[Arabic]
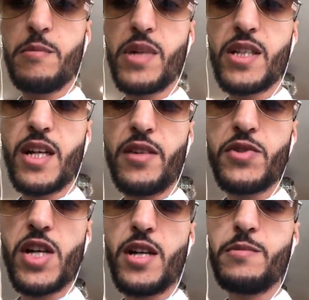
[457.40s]
بغيت نعرف
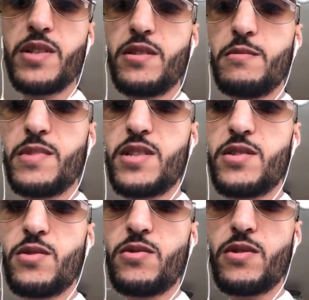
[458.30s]
شحال من من
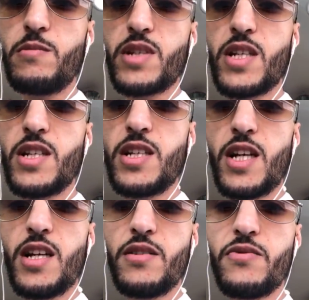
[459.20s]
ستور يمكن لي
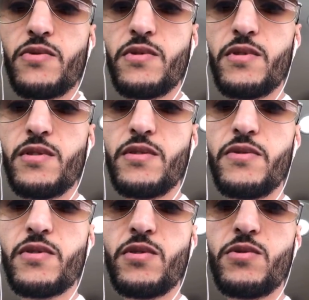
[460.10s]
نحل
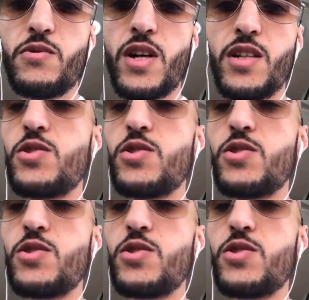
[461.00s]
في كونت واحد